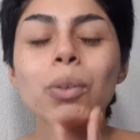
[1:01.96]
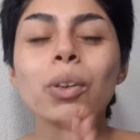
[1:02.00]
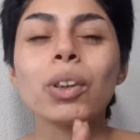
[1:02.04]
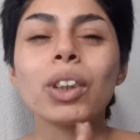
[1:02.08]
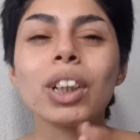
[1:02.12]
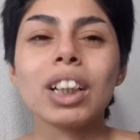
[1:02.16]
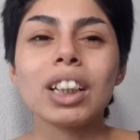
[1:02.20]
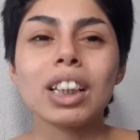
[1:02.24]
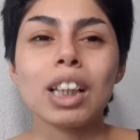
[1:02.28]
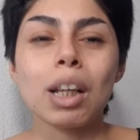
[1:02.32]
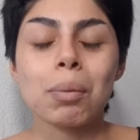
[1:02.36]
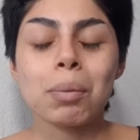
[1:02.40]

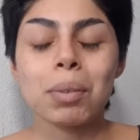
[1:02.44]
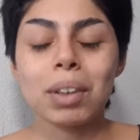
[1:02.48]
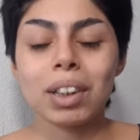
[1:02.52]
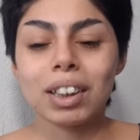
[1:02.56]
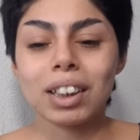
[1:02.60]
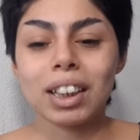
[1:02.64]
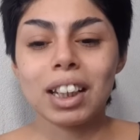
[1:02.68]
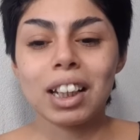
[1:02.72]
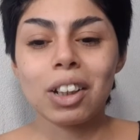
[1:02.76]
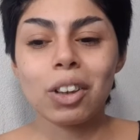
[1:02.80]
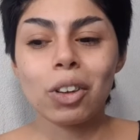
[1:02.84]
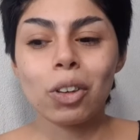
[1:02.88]
porque también
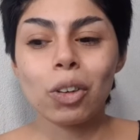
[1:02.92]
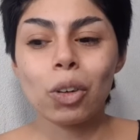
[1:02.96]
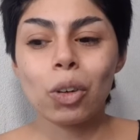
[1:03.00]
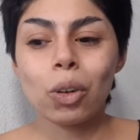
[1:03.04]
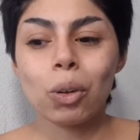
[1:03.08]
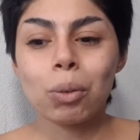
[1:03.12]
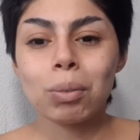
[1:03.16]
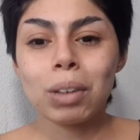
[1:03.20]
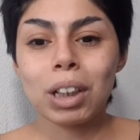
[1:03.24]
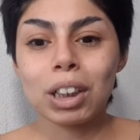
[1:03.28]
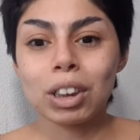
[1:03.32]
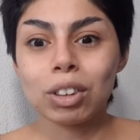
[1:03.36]

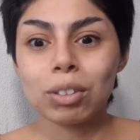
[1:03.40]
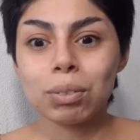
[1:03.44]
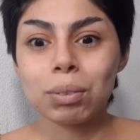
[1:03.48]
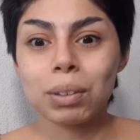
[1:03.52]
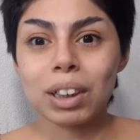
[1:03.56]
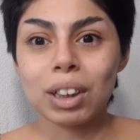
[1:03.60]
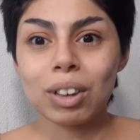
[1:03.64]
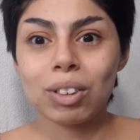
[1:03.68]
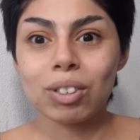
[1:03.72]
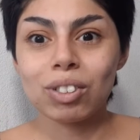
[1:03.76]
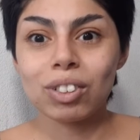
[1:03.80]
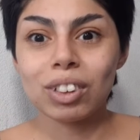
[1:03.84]
tengo varios
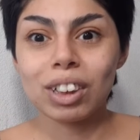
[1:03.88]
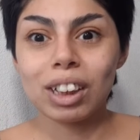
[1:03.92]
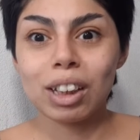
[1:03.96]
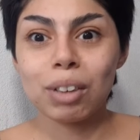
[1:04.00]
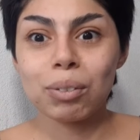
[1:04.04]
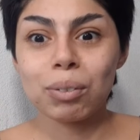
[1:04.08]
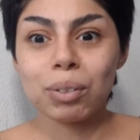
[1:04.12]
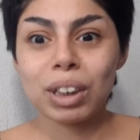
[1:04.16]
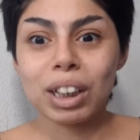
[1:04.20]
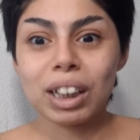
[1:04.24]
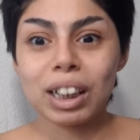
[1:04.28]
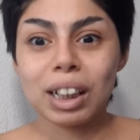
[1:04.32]
videos que los
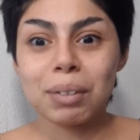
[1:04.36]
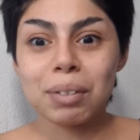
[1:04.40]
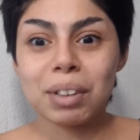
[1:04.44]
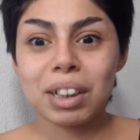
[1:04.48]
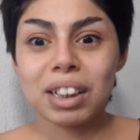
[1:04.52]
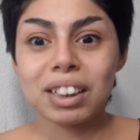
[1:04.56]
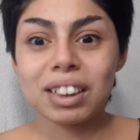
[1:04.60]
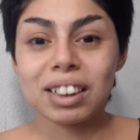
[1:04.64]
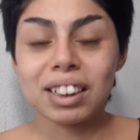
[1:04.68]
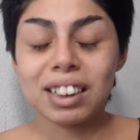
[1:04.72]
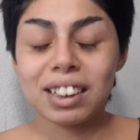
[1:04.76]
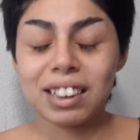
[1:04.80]
voy a
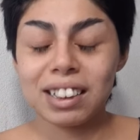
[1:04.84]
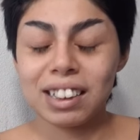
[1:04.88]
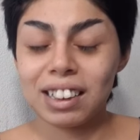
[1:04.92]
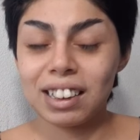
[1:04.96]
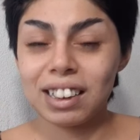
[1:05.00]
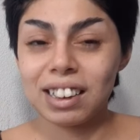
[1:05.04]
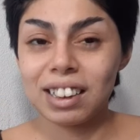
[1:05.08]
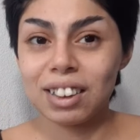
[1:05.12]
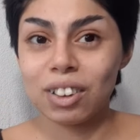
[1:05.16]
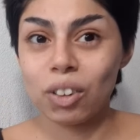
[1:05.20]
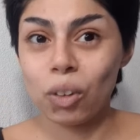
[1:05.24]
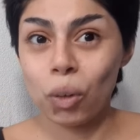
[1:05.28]
grabar
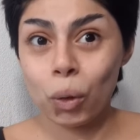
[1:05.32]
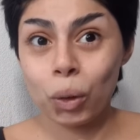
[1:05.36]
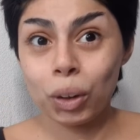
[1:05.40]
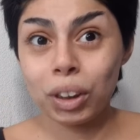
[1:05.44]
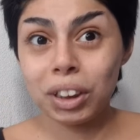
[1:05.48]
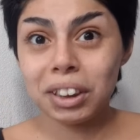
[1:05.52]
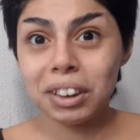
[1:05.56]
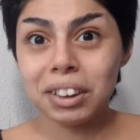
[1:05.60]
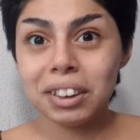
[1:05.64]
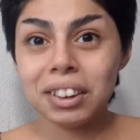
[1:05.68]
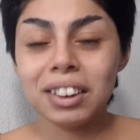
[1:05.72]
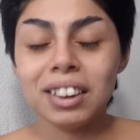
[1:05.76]
eh,
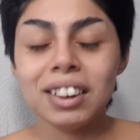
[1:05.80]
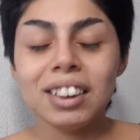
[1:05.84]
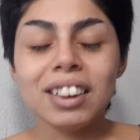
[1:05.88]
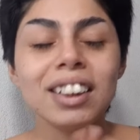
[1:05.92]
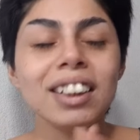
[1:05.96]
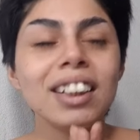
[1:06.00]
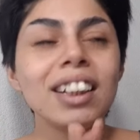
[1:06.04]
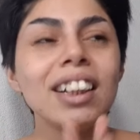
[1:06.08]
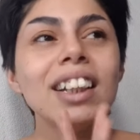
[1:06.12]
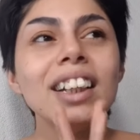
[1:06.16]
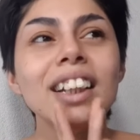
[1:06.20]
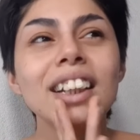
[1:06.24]
hoy.
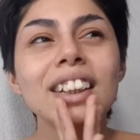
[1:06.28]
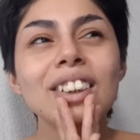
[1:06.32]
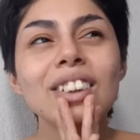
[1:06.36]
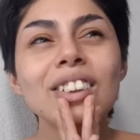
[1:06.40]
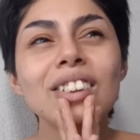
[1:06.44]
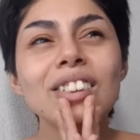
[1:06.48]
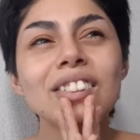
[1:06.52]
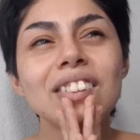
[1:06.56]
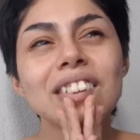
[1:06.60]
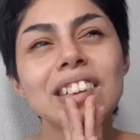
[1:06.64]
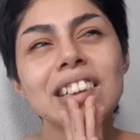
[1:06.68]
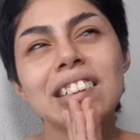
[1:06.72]

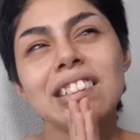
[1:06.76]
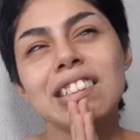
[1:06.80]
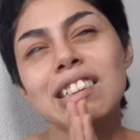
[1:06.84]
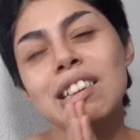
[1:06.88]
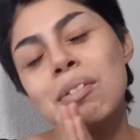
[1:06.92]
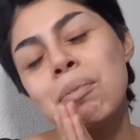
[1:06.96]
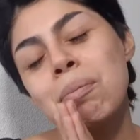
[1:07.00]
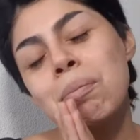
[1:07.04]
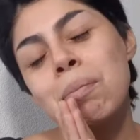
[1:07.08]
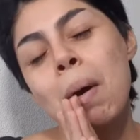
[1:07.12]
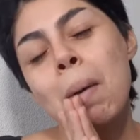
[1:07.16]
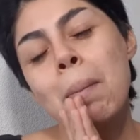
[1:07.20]
Entonces sí,
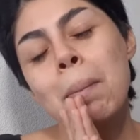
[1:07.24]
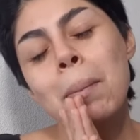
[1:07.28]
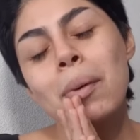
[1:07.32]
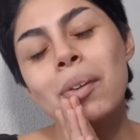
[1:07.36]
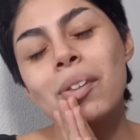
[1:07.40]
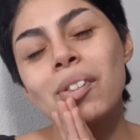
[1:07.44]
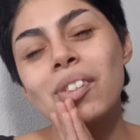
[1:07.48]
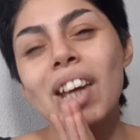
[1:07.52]
vamos